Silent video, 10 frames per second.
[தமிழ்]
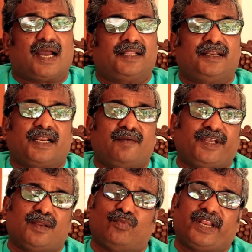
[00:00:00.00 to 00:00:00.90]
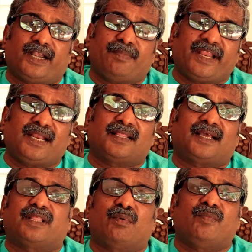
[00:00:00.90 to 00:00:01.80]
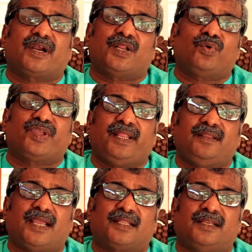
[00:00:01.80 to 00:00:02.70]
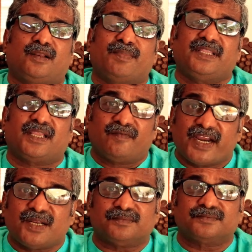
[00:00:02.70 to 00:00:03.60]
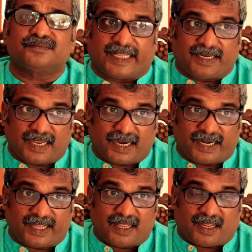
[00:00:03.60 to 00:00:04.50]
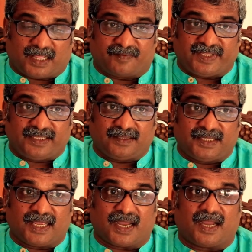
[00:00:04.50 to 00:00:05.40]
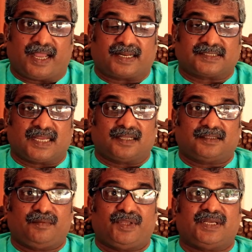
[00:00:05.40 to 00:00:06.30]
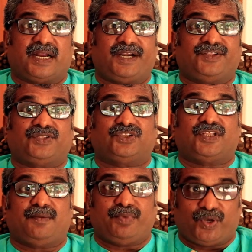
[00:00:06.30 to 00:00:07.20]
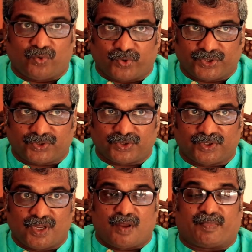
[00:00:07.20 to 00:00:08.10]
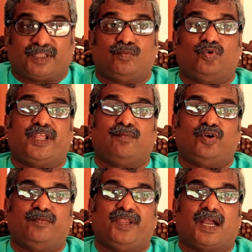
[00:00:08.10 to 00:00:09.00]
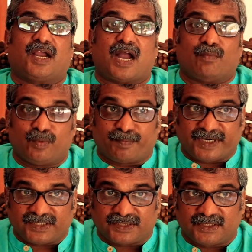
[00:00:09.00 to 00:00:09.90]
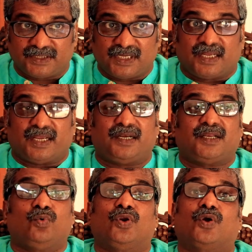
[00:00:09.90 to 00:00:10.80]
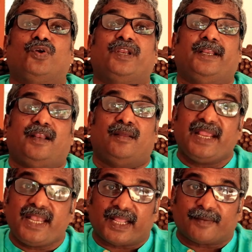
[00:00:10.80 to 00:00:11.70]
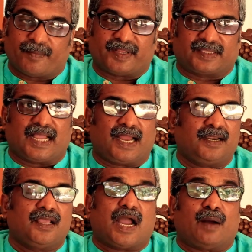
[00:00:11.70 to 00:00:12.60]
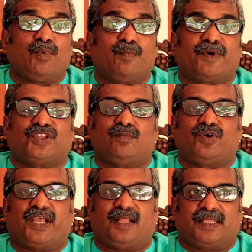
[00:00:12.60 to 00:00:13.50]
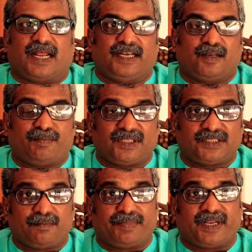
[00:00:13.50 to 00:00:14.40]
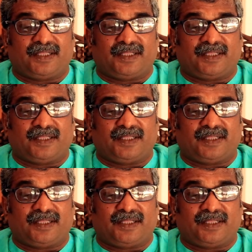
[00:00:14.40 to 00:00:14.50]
அதை நிறைவேற்ற முடியும் என்ற பிறகு தமிழ் மக்களை நோக்கி இந்தியா அதை நிர்பந்திக்க வேணும் தன்னால் அதாவது இந்தியா அரசாங்கத்தின் மீது அழுத்தத்தை பிரயோகித்து பதிமூன்றை முழுமையாக அமுல்படுத்து என்று கூறக்கூடிய நிலைமை இல்லை அப்போ தான் அமுல்படுத்த முடியாத தான் நிர்பந்தத்தை